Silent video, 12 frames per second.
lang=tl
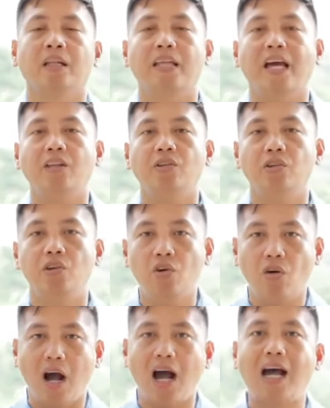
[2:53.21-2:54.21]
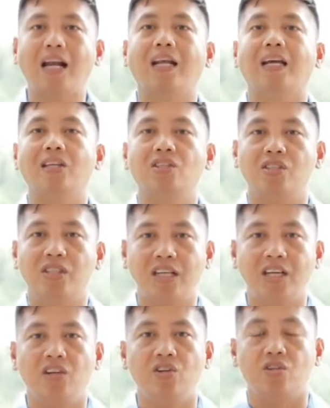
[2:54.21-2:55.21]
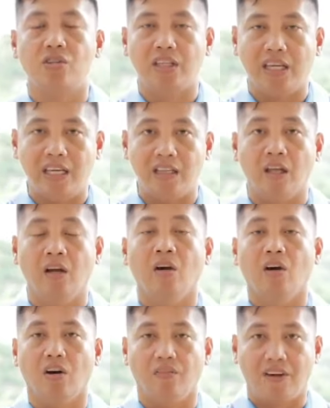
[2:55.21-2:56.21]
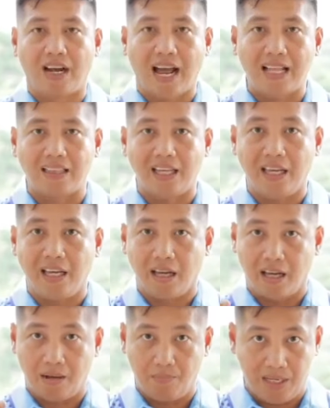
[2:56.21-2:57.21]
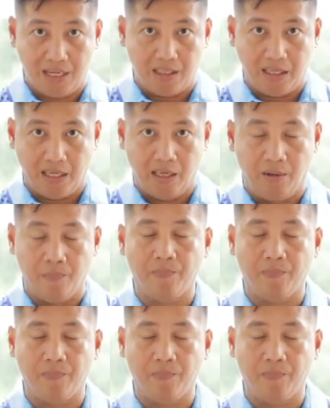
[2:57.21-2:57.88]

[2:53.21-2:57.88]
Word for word: then you are in serious need of cutting ability.